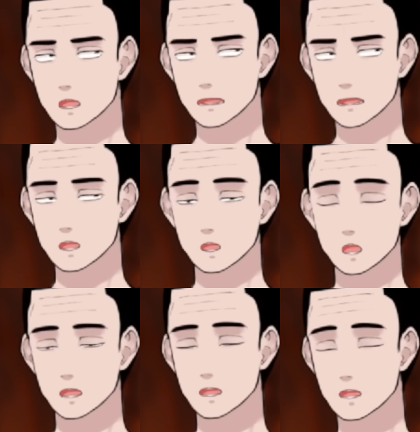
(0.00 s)
自分が
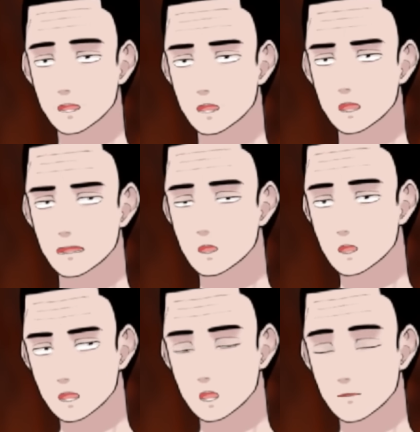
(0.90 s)
正しかった
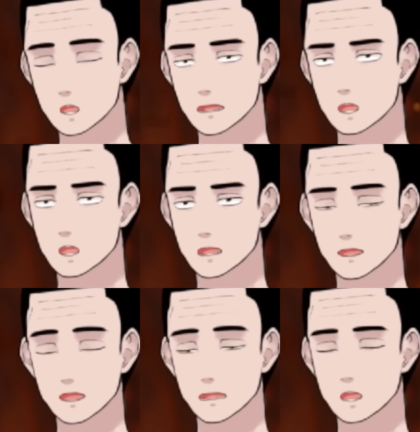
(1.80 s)
り、それが
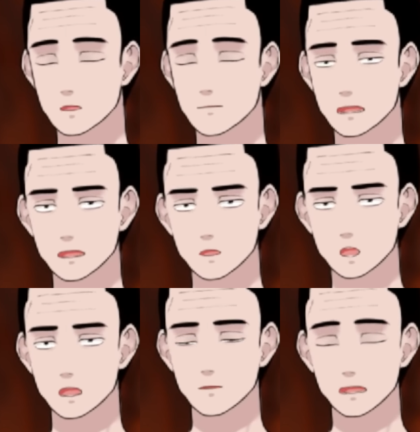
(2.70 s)
勝てるんなら。
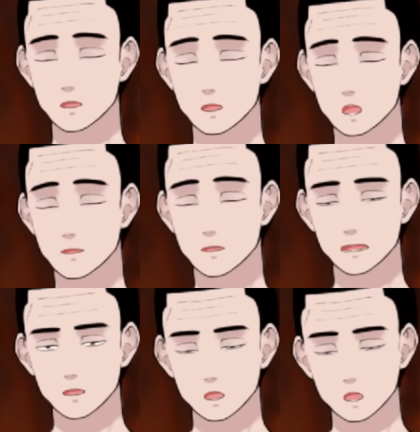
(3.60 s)
何かしか
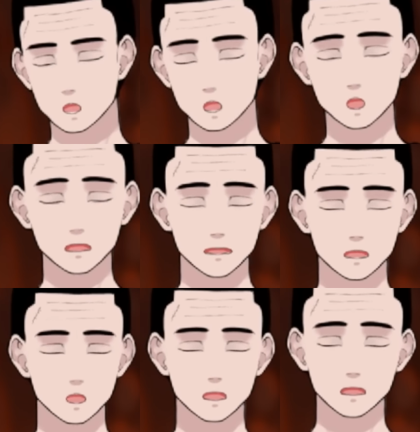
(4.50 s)
のことで
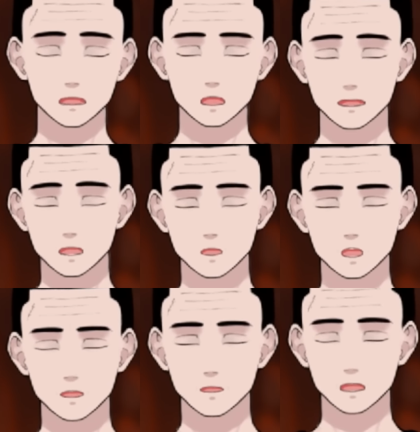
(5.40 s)
支障が差し
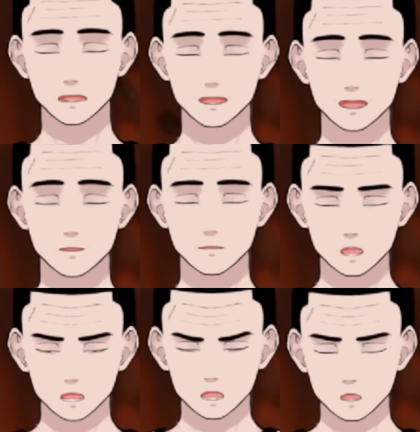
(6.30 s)
障りがあるか
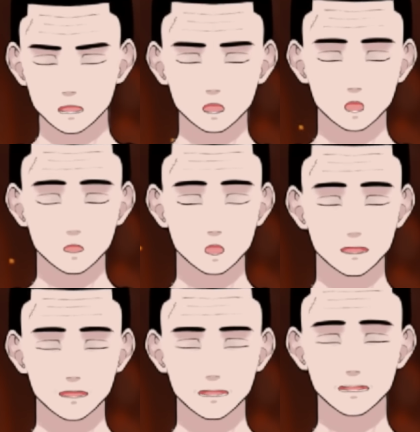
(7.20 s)
ら、よくわから
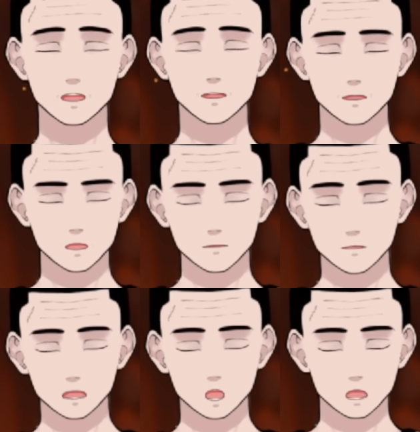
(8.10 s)
ないけど、
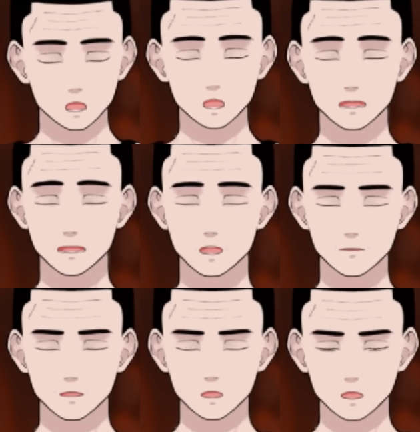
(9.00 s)
取り下げると
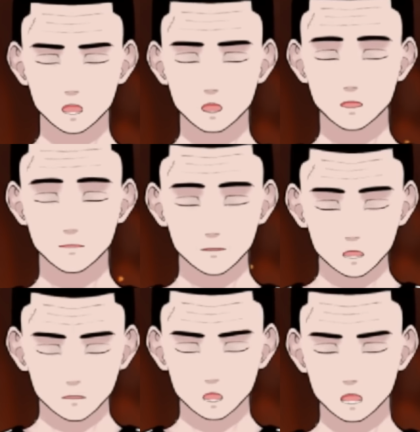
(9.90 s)
いうことですよね。
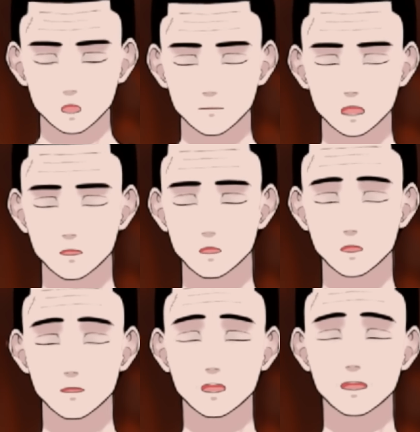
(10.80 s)
まあ、この時
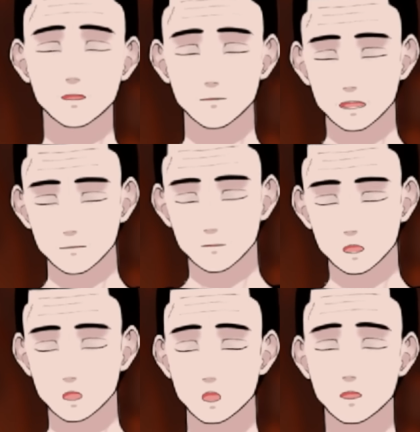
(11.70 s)
点では、
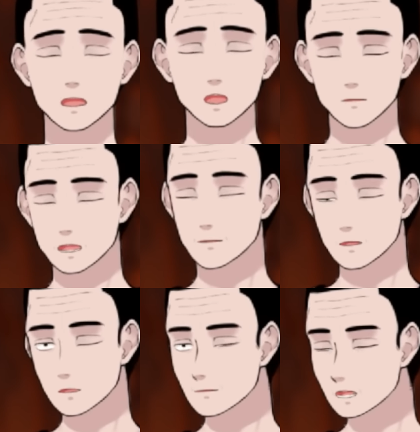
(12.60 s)

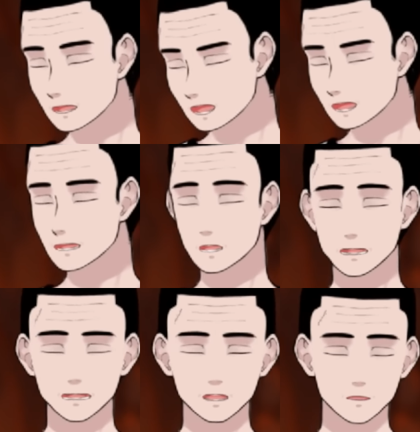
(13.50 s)
アナウンス